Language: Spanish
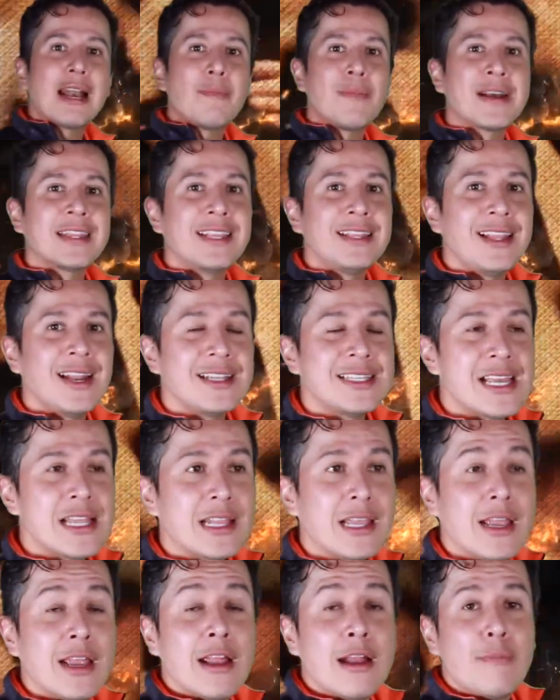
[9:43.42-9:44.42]
la parte
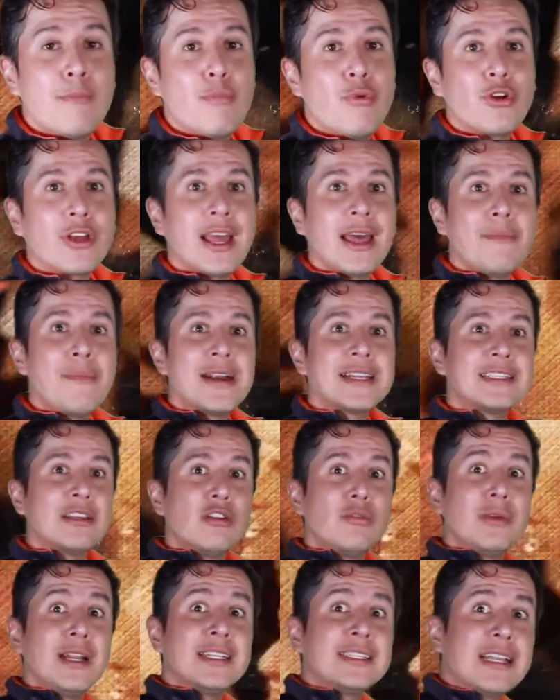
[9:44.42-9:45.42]
interesante. Porque a
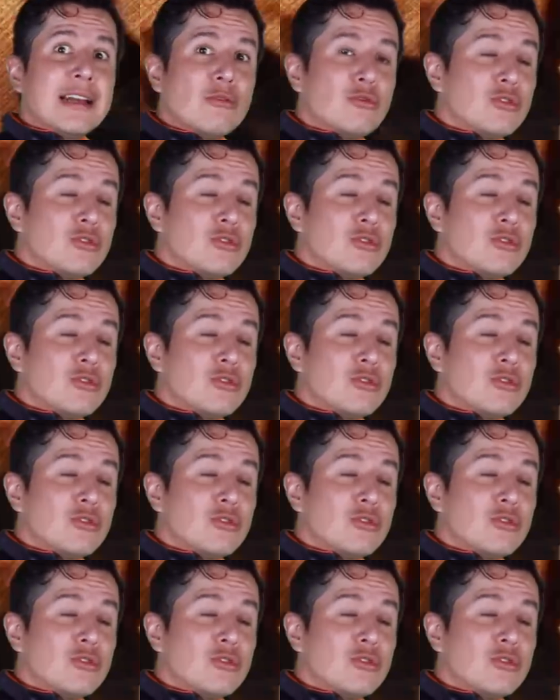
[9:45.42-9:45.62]
Marcelo Bielsa le